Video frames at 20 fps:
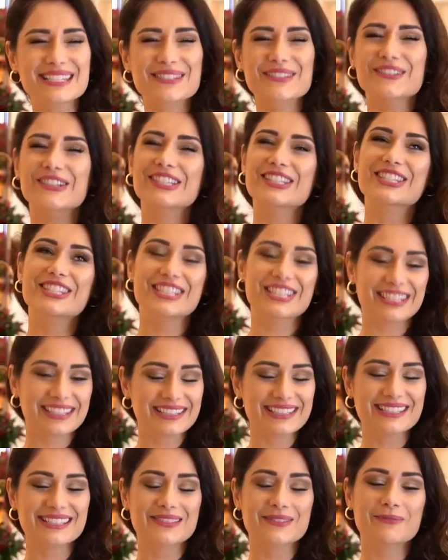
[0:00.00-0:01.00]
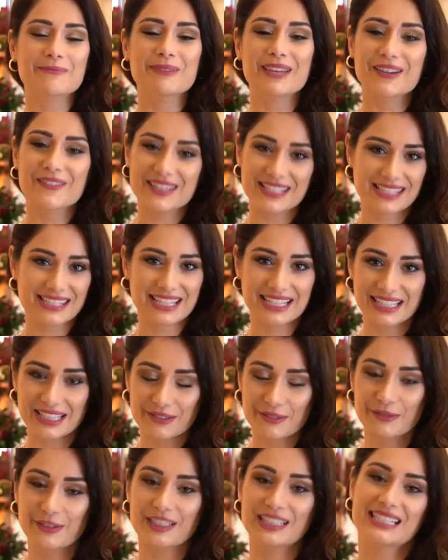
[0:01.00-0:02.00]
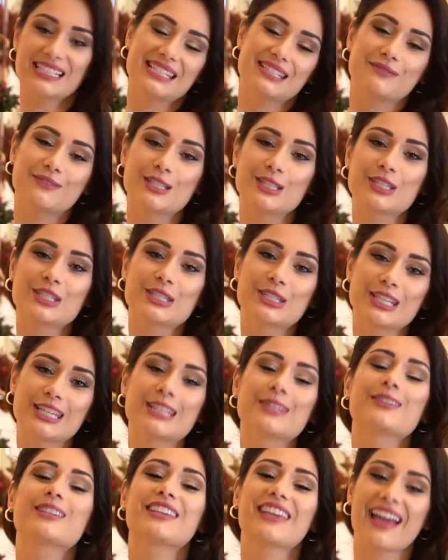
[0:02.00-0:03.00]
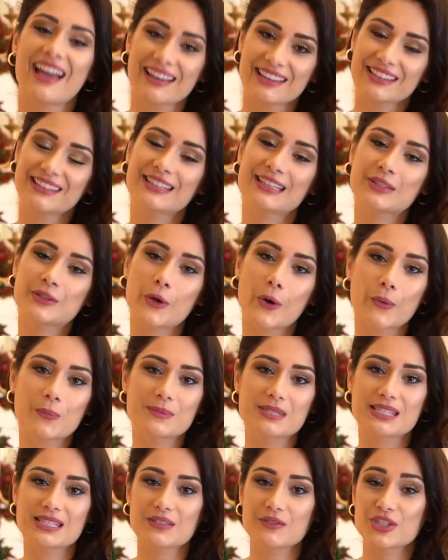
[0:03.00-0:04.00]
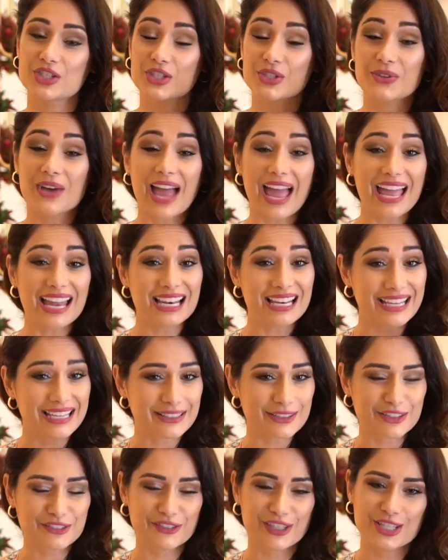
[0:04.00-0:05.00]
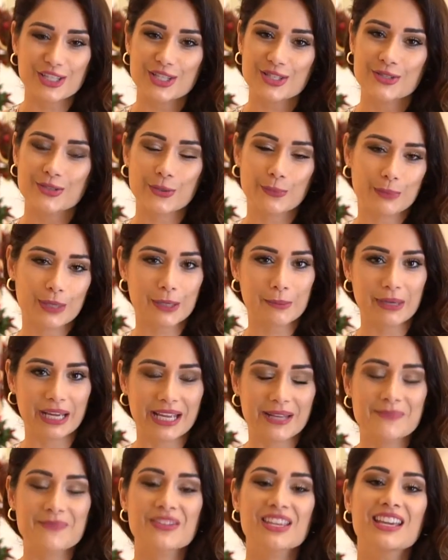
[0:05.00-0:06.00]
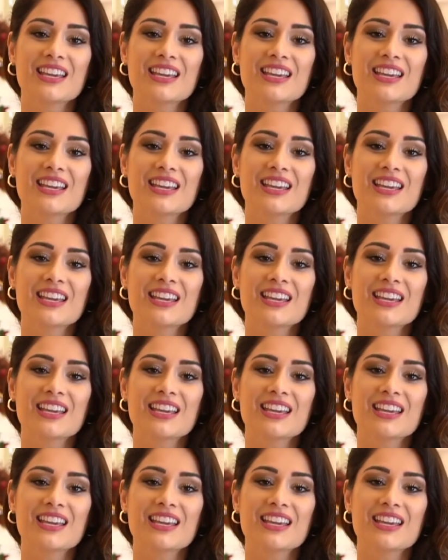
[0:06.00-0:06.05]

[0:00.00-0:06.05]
curtidas do meu Instagram, foi a desse vestido, que é aqui da Dopes. Esse vestido é lindo, veste super bem.